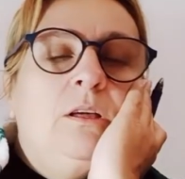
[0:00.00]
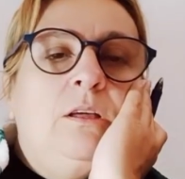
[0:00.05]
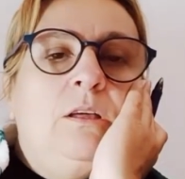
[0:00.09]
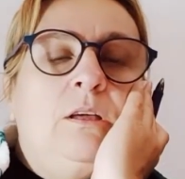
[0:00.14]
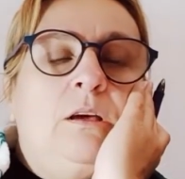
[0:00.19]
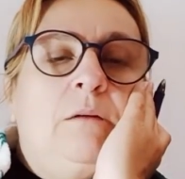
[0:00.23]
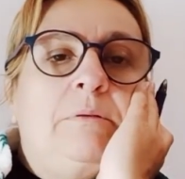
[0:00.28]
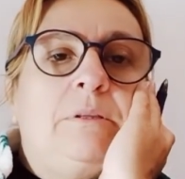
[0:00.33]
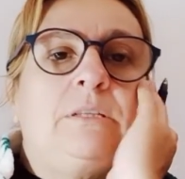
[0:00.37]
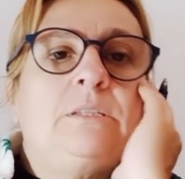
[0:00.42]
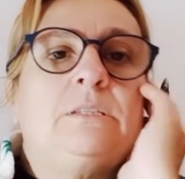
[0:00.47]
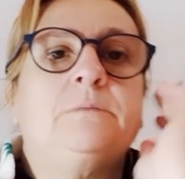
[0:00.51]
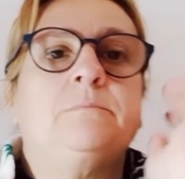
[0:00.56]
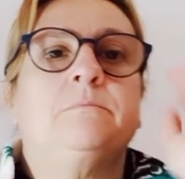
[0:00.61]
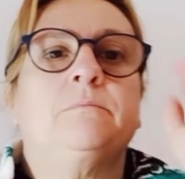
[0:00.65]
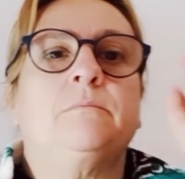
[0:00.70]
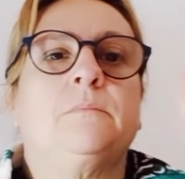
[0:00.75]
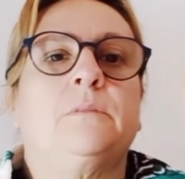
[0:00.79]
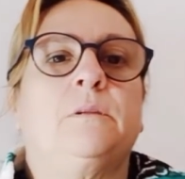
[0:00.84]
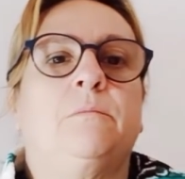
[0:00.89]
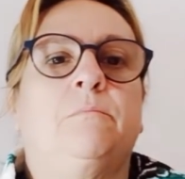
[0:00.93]
y a veces
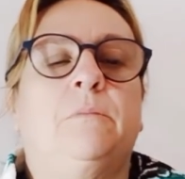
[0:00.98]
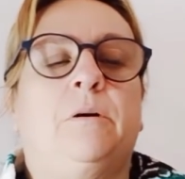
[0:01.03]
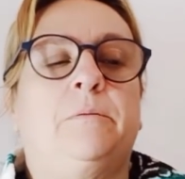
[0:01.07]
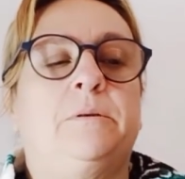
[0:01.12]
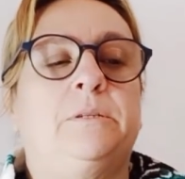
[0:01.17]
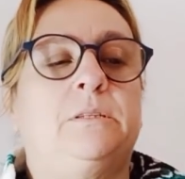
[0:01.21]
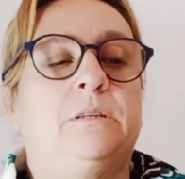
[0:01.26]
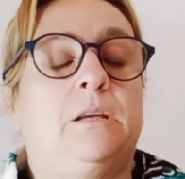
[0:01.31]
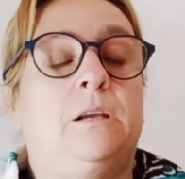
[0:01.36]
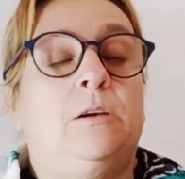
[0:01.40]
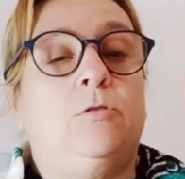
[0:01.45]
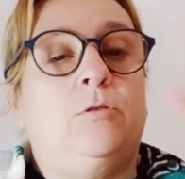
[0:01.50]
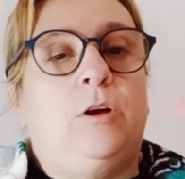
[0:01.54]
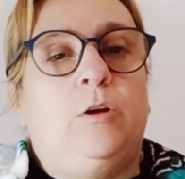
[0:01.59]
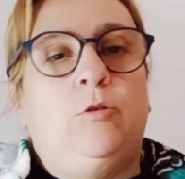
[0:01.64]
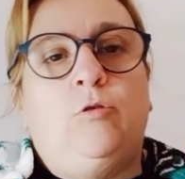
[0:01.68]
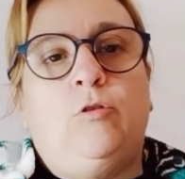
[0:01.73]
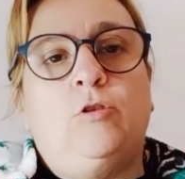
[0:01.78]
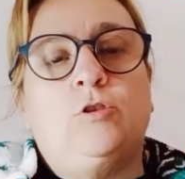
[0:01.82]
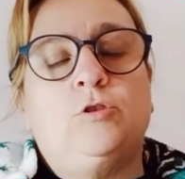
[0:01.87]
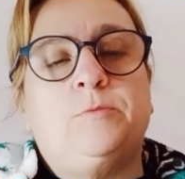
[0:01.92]
me habéis, en
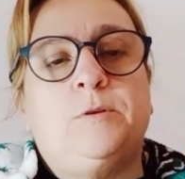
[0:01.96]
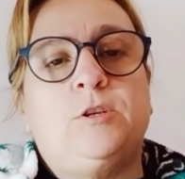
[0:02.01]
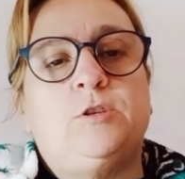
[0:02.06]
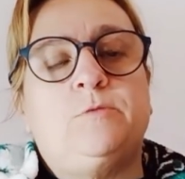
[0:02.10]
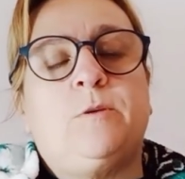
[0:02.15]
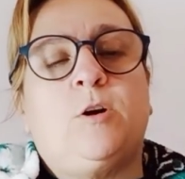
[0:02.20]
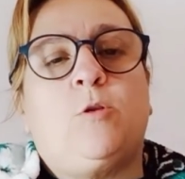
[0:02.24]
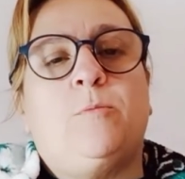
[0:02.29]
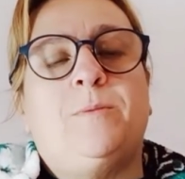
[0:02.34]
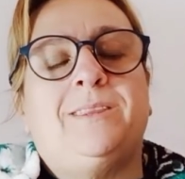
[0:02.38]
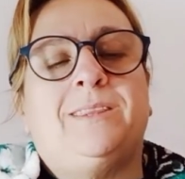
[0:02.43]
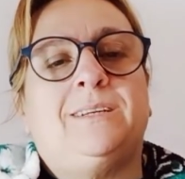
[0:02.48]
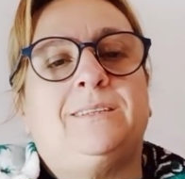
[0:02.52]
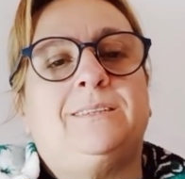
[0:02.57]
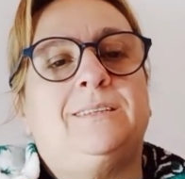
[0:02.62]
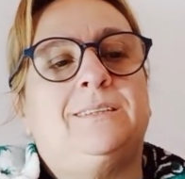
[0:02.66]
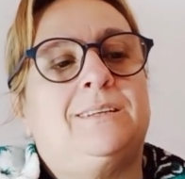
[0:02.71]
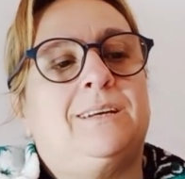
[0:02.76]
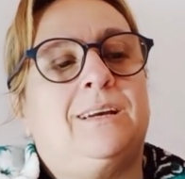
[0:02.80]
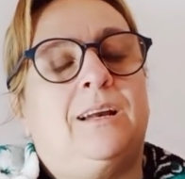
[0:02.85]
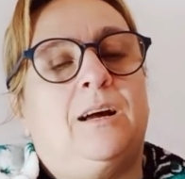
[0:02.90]
uno de los vídeos me
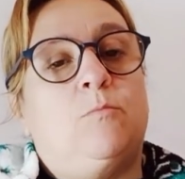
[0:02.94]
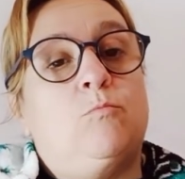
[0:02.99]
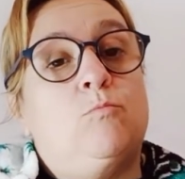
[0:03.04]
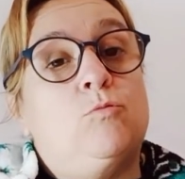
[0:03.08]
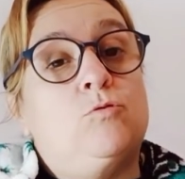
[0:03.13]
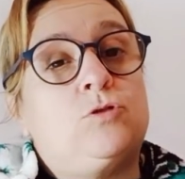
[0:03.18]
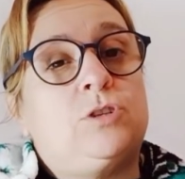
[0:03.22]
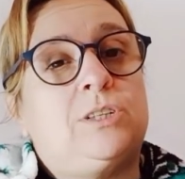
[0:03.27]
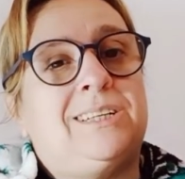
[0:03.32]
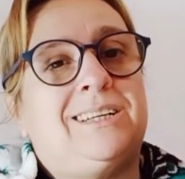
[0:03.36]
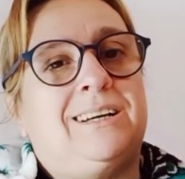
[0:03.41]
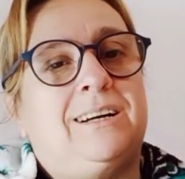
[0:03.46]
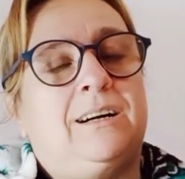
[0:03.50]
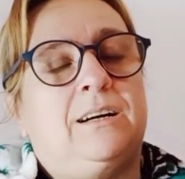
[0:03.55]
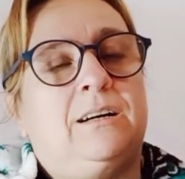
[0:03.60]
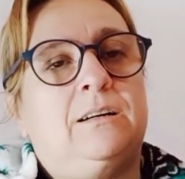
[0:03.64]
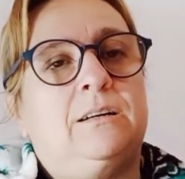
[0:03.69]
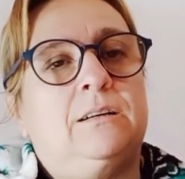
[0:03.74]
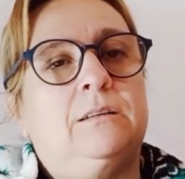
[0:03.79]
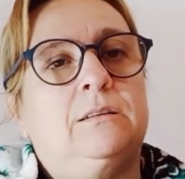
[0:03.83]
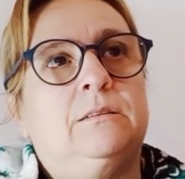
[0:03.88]
comentasteis que la
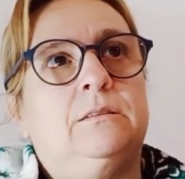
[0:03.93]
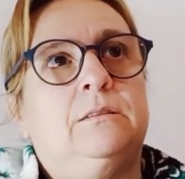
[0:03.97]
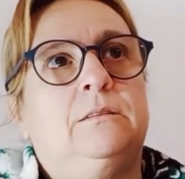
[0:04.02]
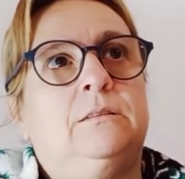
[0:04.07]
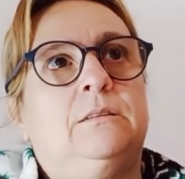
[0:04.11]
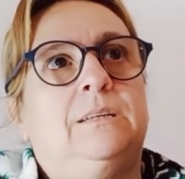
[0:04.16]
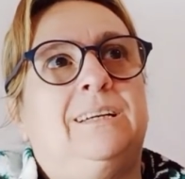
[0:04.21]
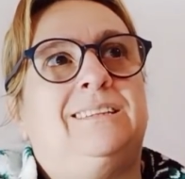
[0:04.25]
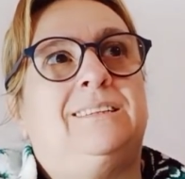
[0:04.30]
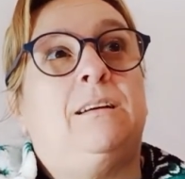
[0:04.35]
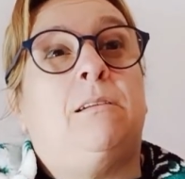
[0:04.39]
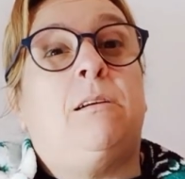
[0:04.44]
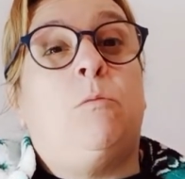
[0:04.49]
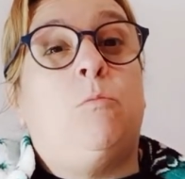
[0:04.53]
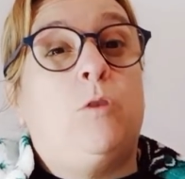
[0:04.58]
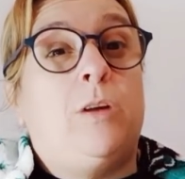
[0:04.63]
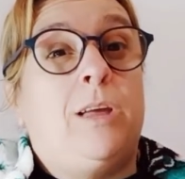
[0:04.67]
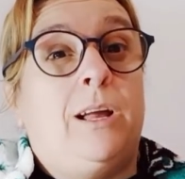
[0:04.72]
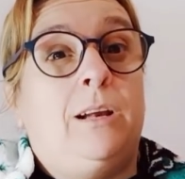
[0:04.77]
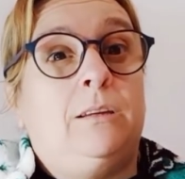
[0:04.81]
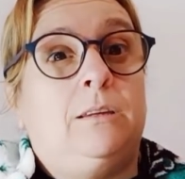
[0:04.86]
música mm, estaba
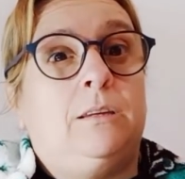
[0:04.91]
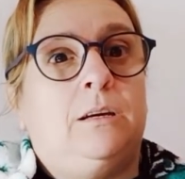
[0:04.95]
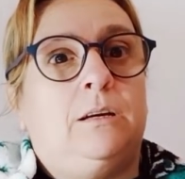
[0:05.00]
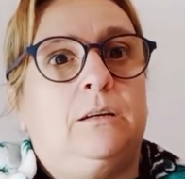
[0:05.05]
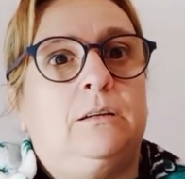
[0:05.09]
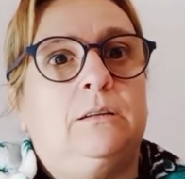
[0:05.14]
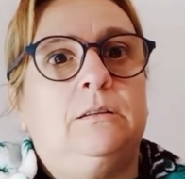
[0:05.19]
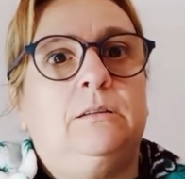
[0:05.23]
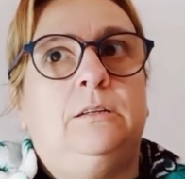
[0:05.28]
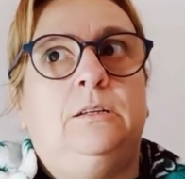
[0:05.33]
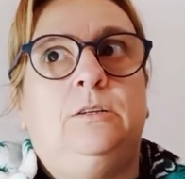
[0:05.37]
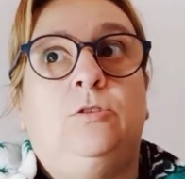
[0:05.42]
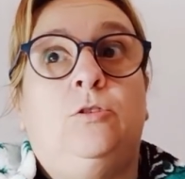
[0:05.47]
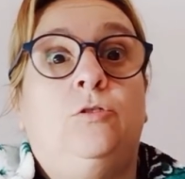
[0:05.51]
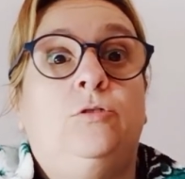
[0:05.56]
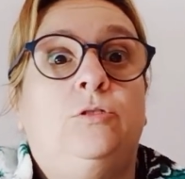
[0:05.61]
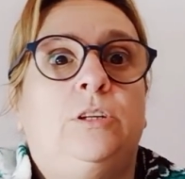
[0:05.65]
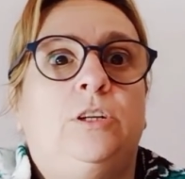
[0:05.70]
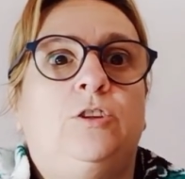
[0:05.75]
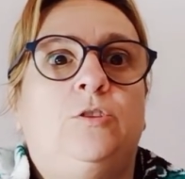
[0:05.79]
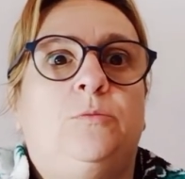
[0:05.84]
muy alta y no lo
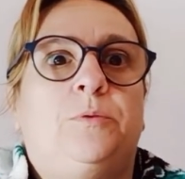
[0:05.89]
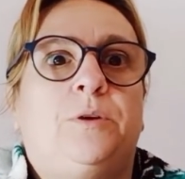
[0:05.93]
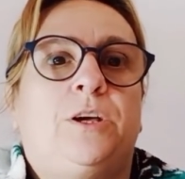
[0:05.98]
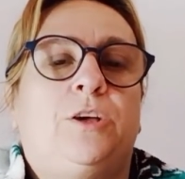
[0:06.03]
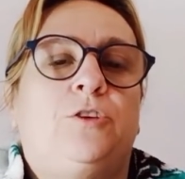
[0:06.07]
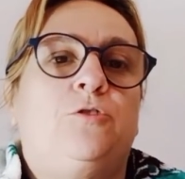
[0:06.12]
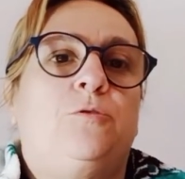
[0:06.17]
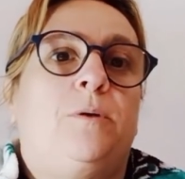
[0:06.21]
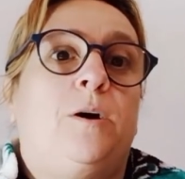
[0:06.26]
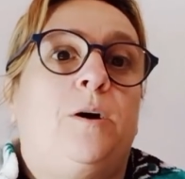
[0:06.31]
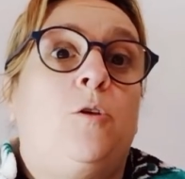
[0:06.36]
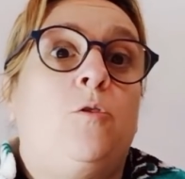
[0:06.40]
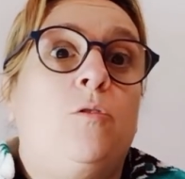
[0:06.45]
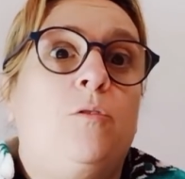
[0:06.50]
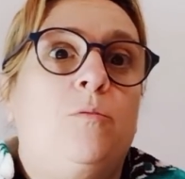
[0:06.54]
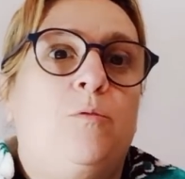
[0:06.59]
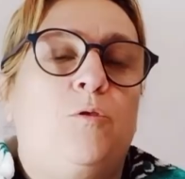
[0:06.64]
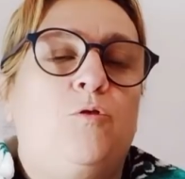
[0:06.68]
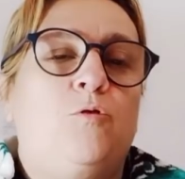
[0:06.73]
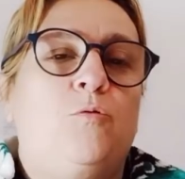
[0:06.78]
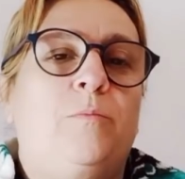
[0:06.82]
entiendo porque yo bajo
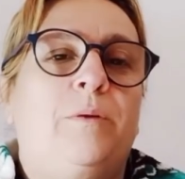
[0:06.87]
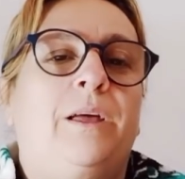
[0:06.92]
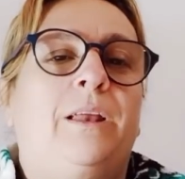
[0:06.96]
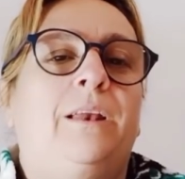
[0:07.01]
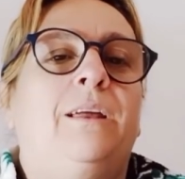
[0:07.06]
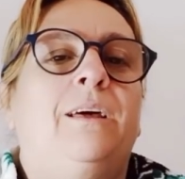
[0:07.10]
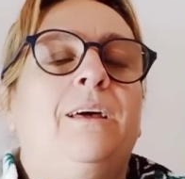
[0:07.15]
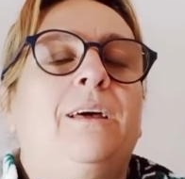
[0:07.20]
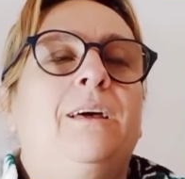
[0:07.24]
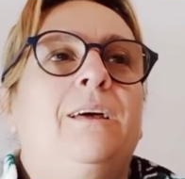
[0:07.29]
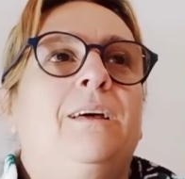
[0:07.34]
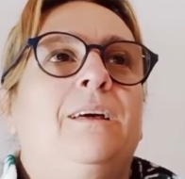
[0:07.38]
el volumen,